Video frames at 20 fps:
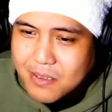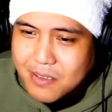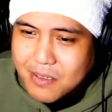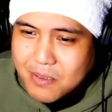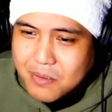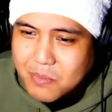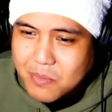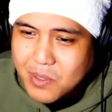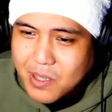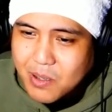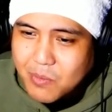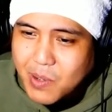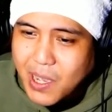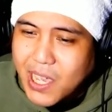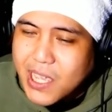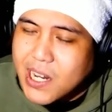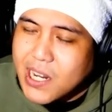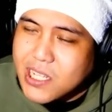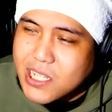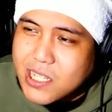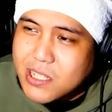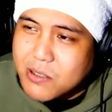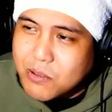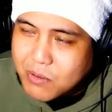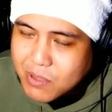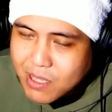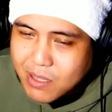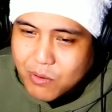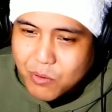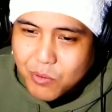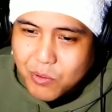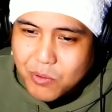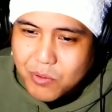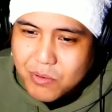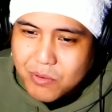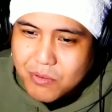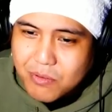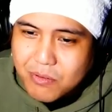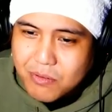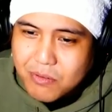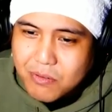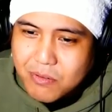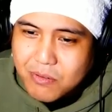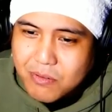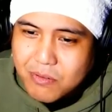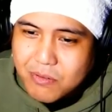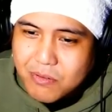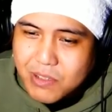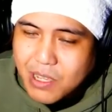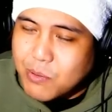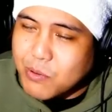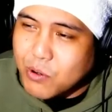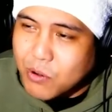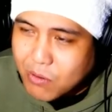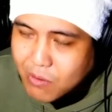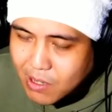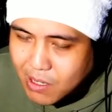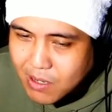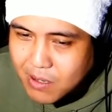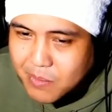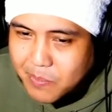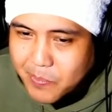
なんか愛らしいんですよね、この三郎は。